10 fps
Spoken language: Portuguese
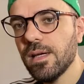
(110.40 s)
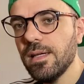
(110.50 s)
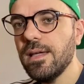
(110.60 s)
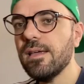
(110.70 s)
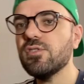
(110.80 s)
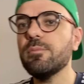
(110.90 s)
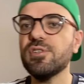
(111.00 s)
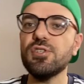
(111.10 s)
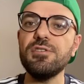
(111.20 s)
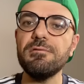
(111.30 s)
E esse
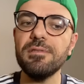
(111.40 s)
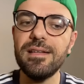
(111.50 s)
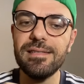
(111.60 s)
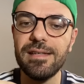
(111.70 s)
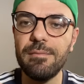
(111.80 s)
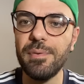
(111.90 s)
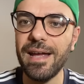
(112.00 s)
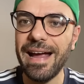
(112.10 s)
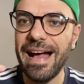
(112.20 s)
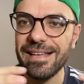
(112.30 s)
objetivo nem
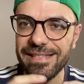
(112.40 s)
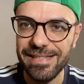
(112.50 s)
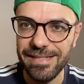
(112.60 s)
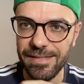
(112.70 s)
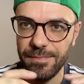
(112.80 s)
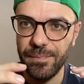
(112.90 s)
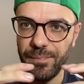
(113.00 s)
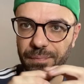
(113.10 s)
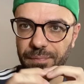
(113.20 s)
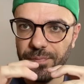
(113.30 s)
sempre casa
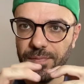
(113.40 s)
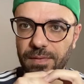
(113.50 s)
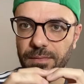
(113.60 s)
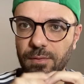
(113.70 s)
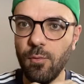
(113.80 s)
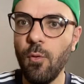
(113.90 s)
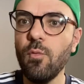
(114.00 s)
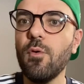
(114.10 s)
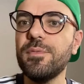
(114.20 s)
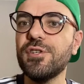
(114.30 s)
com
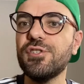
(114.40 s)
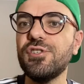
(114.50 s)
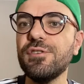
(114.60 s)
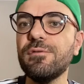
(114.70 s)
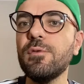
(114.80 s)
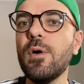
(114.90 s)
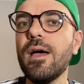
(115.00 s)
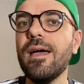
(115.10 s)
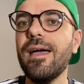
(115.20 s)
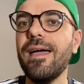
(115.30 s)
o objetivo
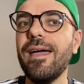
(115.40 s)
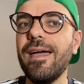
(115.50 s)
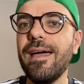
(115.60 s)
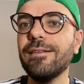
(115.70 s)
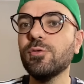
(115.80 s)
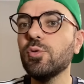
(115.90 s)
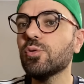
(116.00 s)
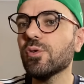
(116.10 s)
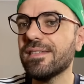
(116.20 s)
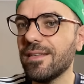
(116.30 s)
é
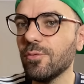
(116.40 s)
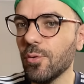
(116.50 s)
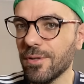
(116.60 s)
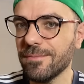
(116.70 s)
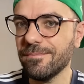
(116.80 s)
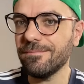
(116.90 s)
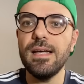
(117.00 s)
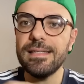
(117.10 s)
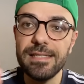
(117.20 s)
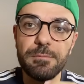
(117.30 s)
do torcedor.
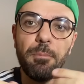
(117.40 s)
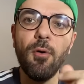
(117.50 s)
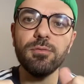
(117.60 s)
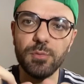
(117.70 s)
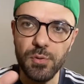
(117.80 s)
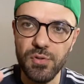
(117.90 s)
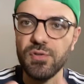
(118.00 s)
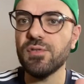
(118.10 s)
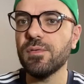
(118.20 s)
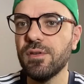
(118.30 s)
Esses
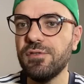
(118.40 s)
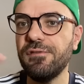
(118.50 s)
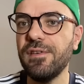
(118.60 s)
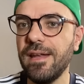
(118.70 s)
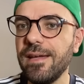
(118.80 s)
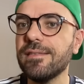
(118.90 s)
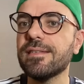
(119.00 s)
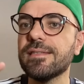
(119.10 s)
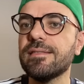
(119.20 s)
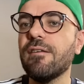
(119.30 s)
pontos
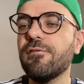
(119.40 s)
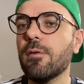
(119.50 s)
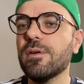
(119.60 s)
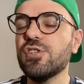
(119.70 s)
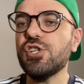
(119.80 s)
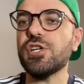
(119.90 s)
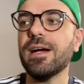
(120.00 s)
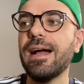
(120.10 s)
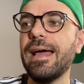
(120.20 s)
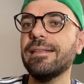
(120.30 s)
diferentes da forma de
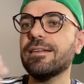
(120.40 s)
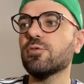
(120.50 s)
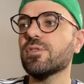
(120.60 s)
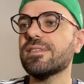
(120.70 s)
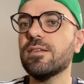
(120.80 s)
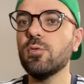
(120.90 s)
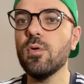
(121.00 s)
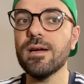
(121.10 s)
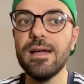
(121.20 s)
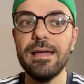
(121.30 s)
enxergar entre
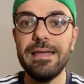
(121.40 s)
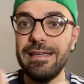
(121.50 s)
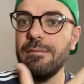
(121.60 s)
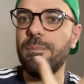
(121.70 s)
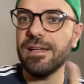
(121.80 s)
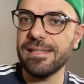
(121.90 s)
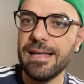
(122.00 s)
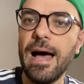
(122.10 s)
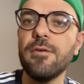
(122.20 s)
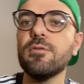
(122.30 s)
torcedor e
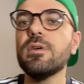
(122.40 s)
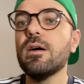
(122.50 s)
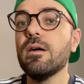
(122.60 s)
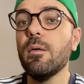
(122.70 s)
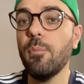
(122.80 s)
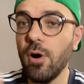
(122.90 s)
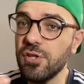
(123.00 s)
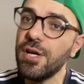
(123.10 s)
empresário pode